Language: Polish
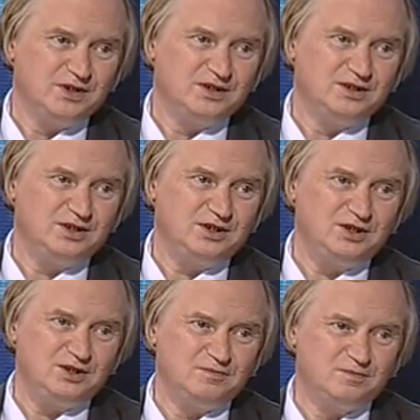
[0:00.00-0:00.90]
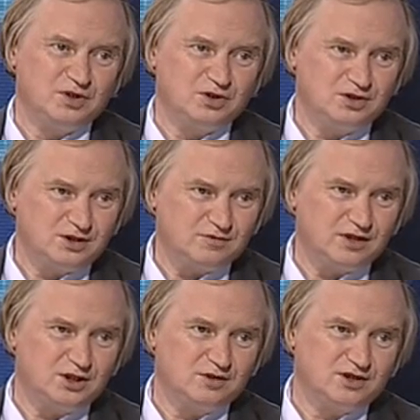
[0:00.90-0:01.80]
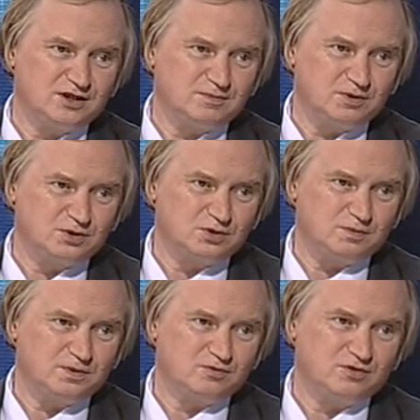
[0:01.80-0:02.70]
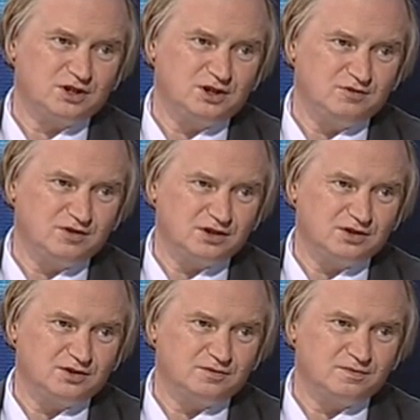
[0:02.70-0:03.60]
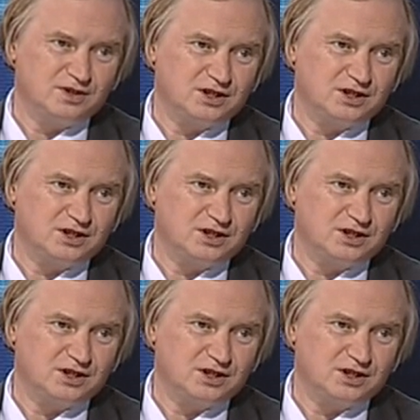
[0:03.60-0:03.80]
E, I odrywa się w ten sposób od właściwego